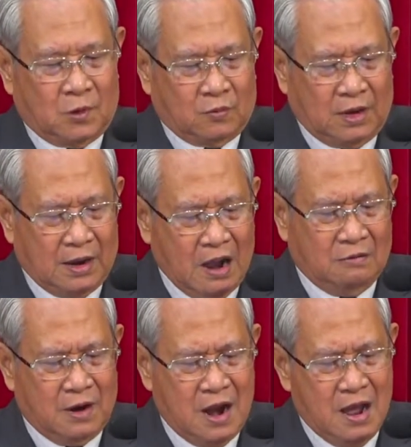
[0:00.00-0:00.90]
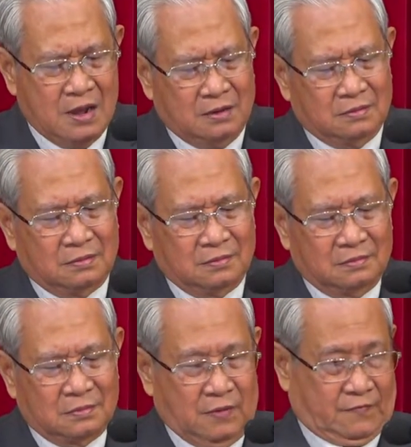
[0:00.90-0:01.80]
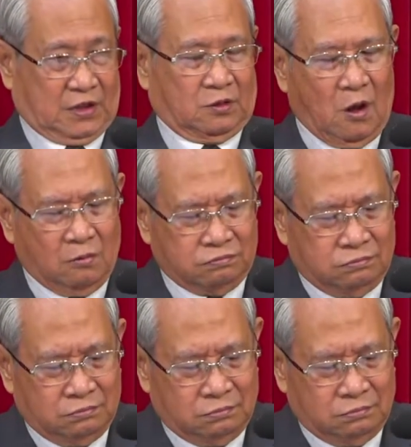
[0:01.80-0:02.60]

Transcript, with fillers: Chúng ta rao ra làm việc tốt.